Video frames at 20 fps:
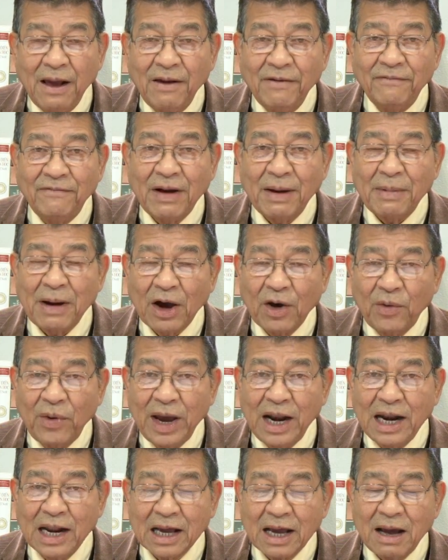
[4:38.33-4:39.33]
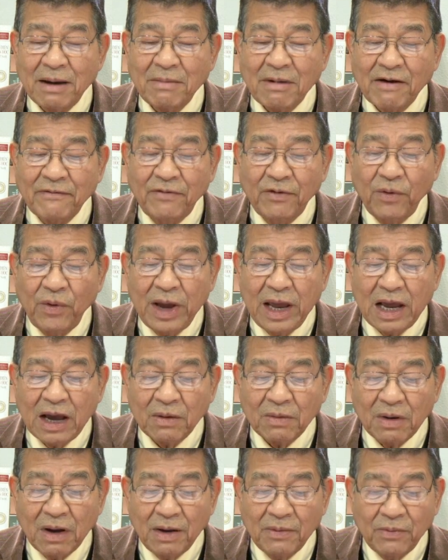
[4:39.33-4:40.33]
Và bà khuyên là các bậc phụ huynh
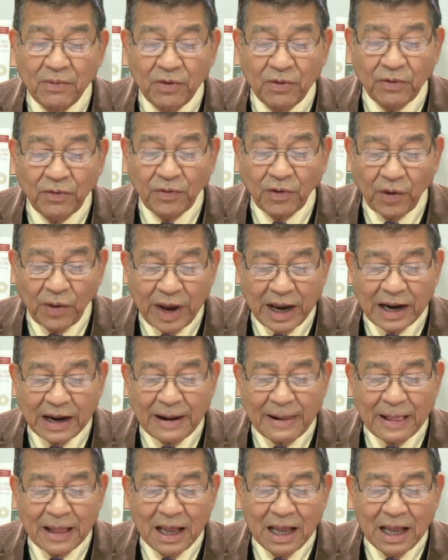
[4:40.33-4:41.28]
học phụ huynh á,